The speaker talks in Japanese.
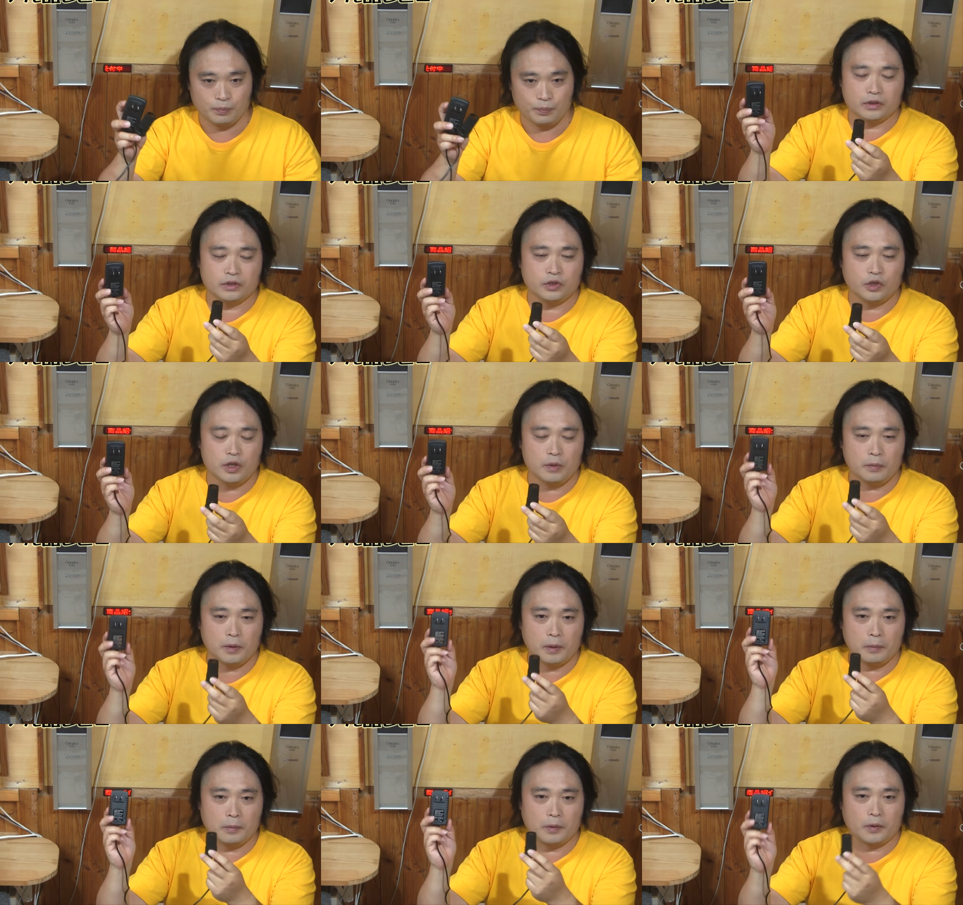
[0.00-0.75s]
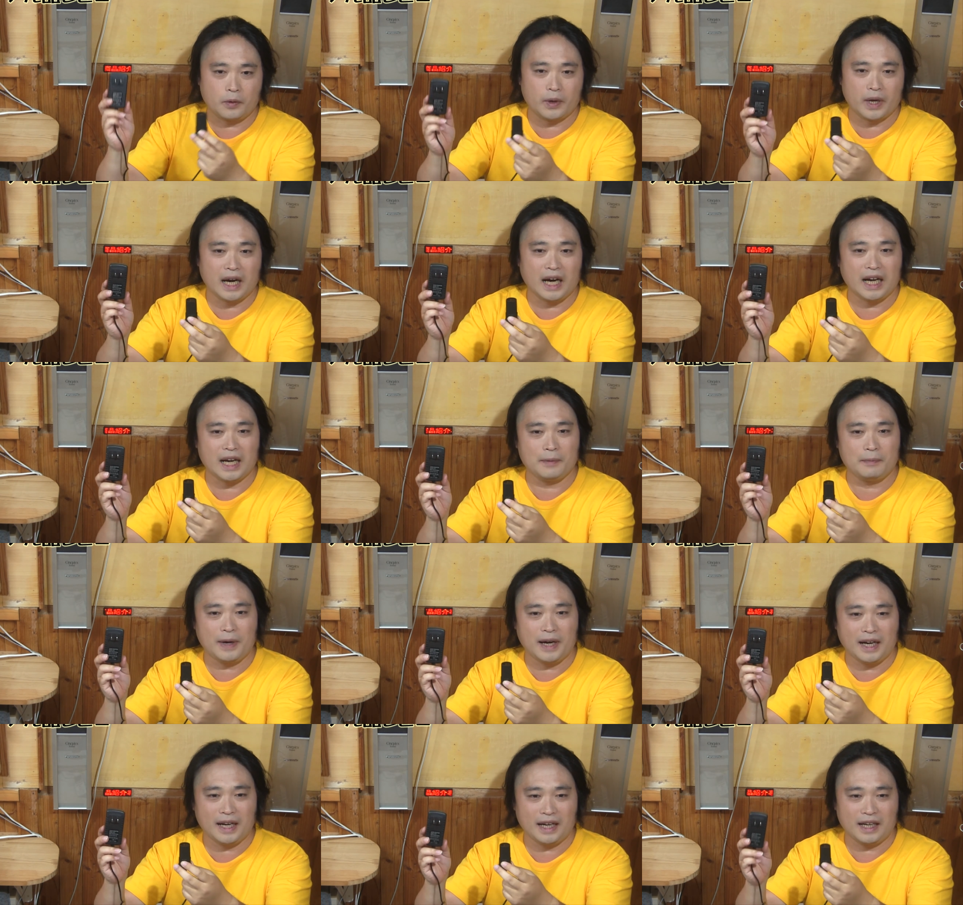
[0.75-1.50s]
そういうものもこれがあれ
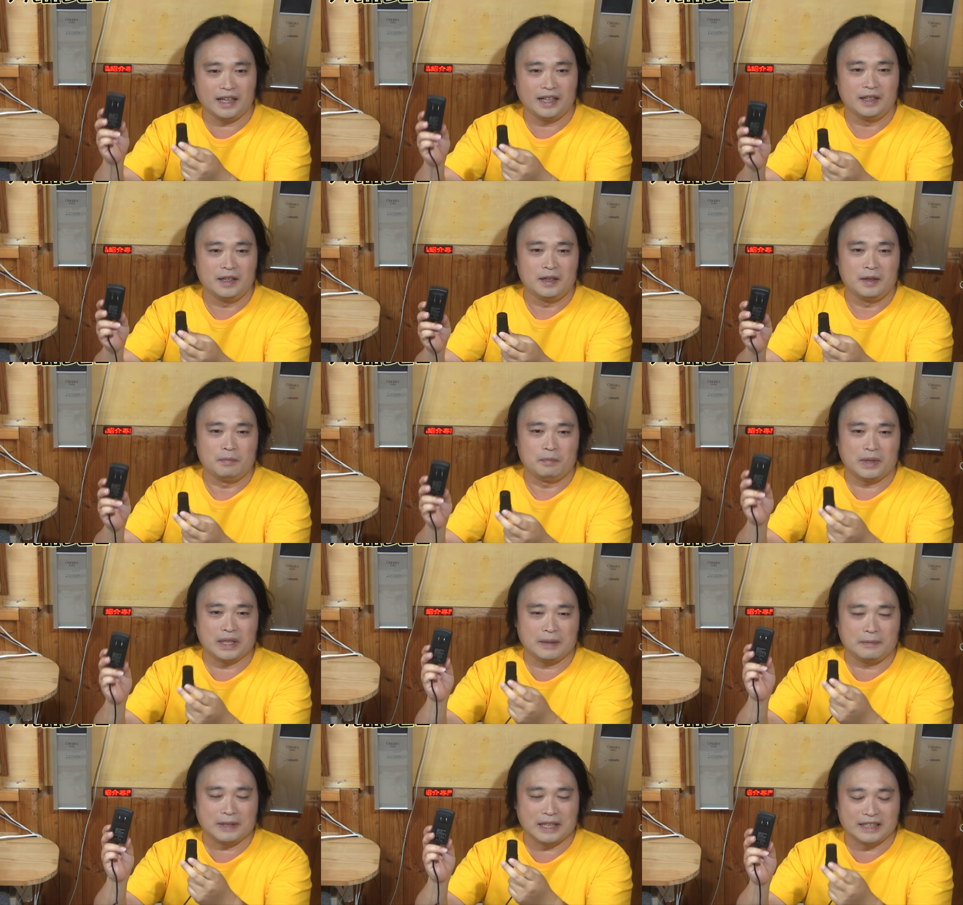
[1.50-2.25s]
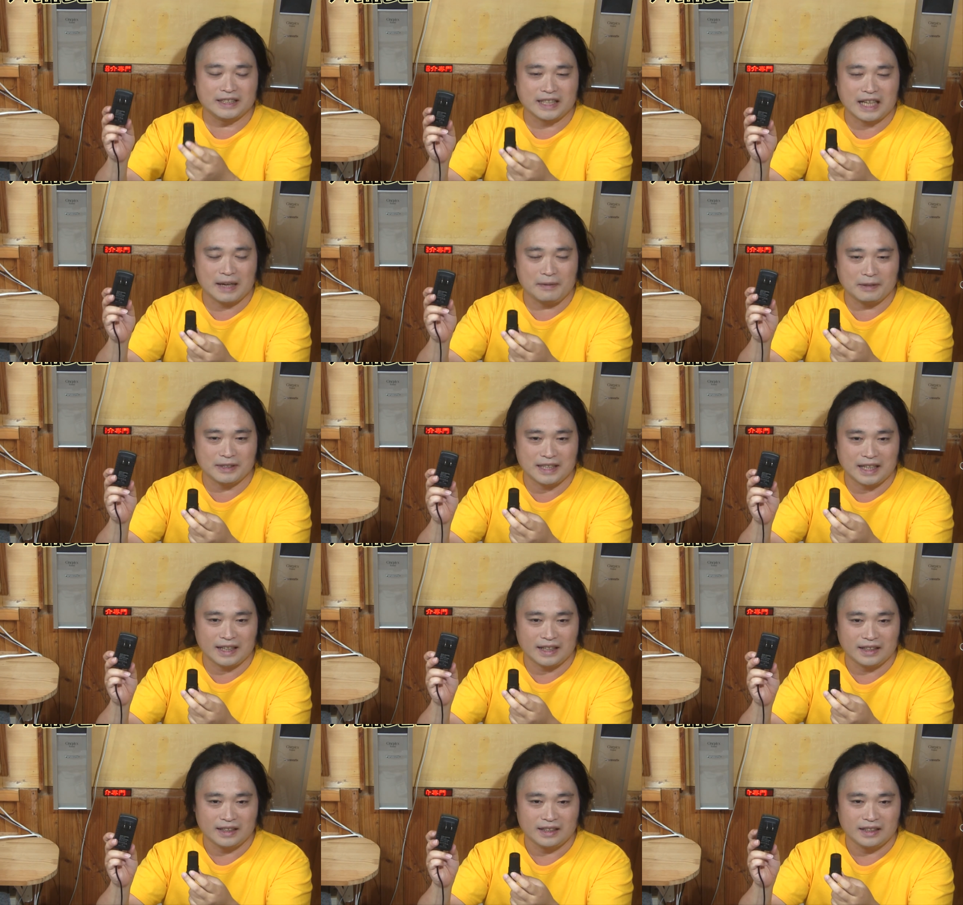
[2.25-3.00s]
ば、まだまだ使えます
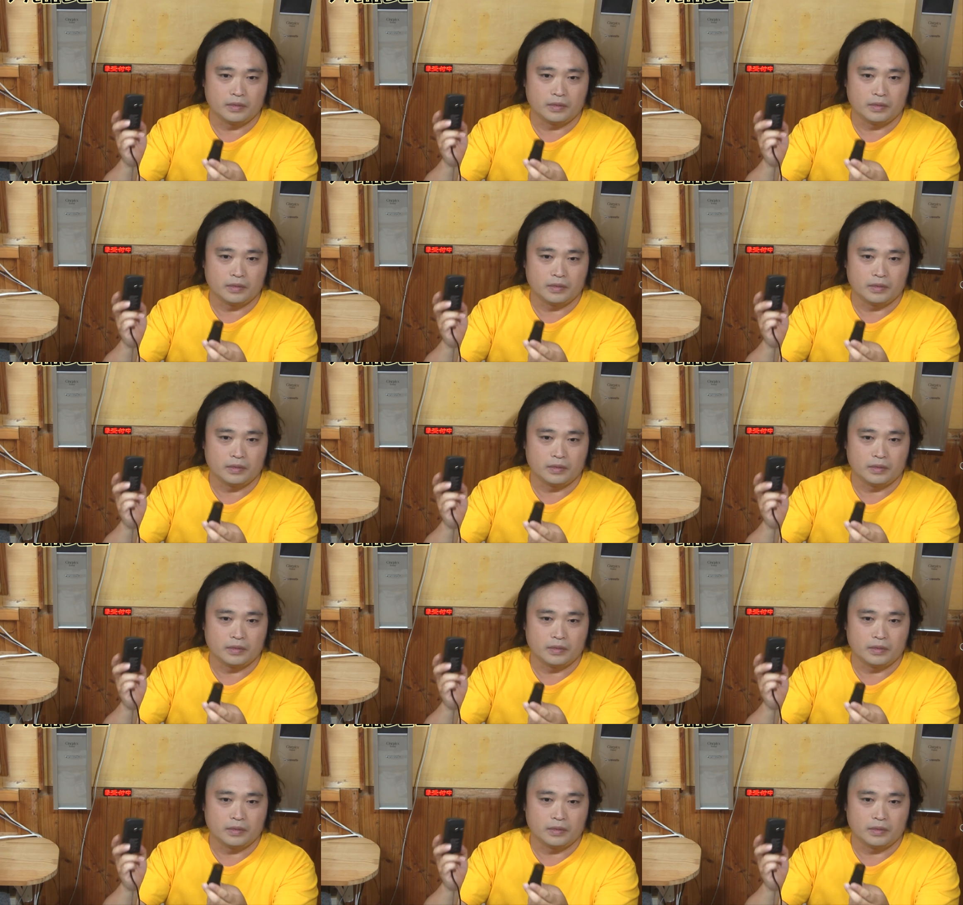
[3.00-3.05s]
ね。